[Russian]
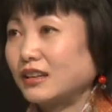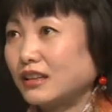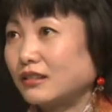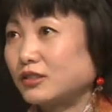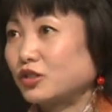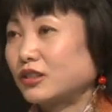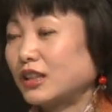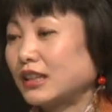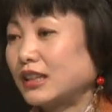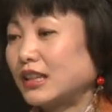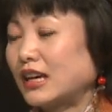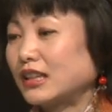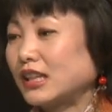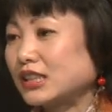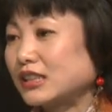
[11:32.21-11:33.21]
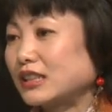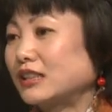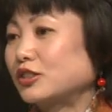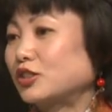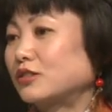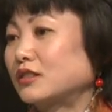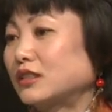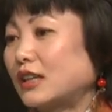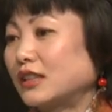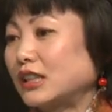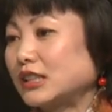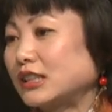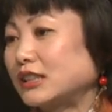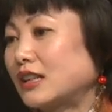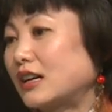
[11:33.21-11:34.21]
И все такие? она считает, она
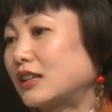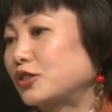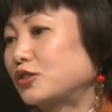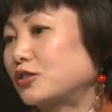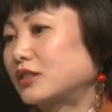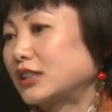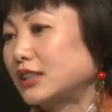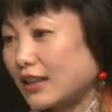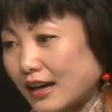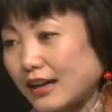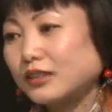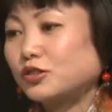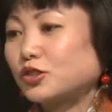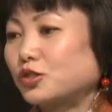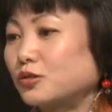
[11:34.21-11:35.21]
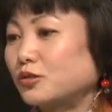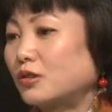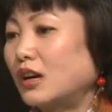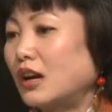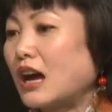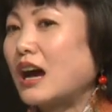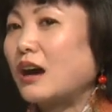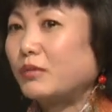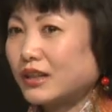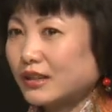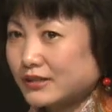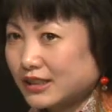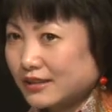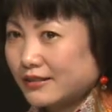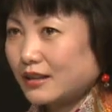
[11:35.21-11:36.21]
считает, считает, что
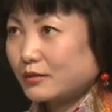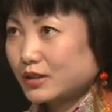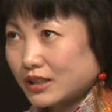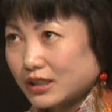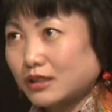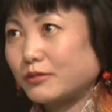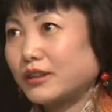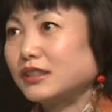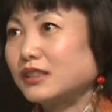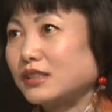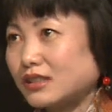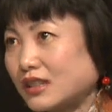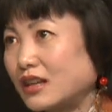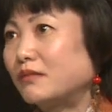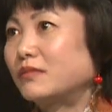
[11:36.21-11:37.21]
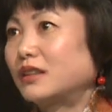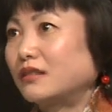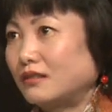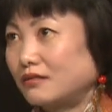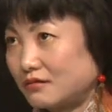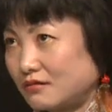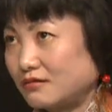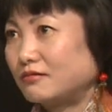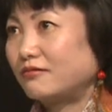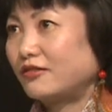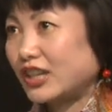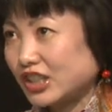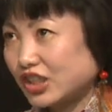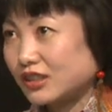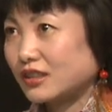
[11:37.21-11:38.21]
образование самое
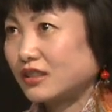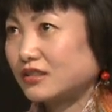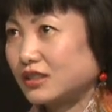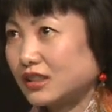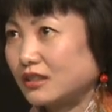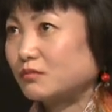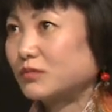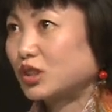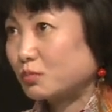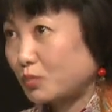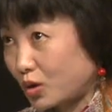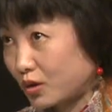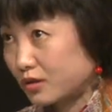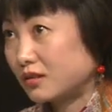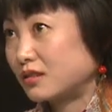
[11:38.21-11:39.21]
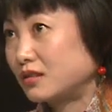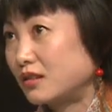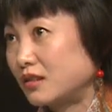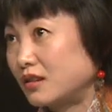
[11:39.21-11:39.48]
важное, чем спорт.